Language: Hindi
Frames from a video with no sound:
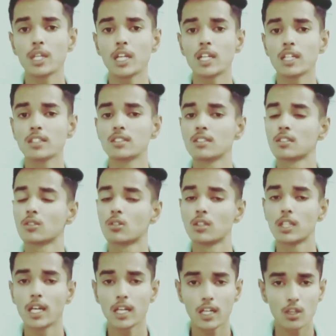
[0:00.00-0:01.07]
रेटिंग्स
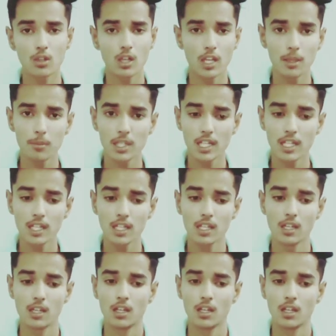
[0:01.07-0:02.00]
देखने को नहीं मिलेगी